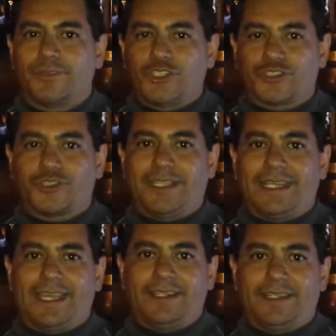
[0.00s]
Yo soy
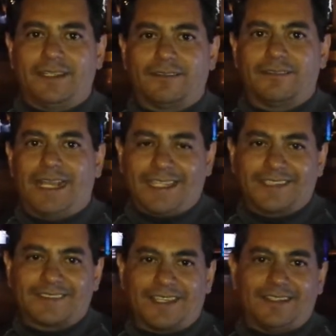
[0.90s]
el aire. Aquí
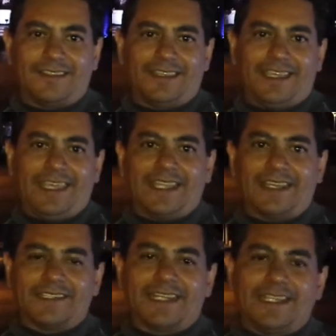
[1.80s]
está en
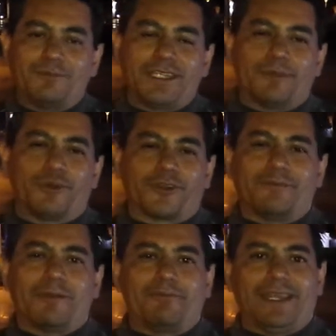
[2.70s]
Canal M en Amor
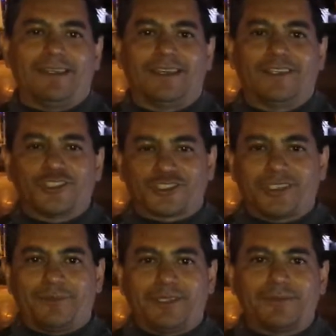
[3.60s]
de Papel. Yo soy
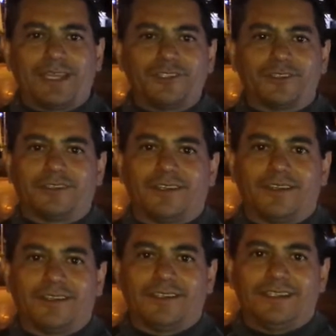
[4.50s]
David Magallón
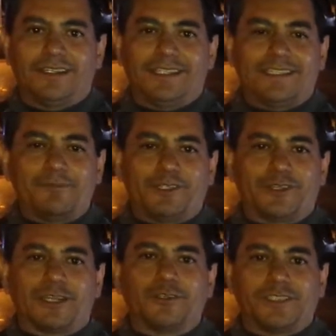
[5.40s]
y te invito
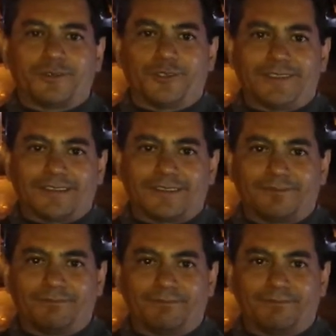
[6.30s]
a que lo disfrutes.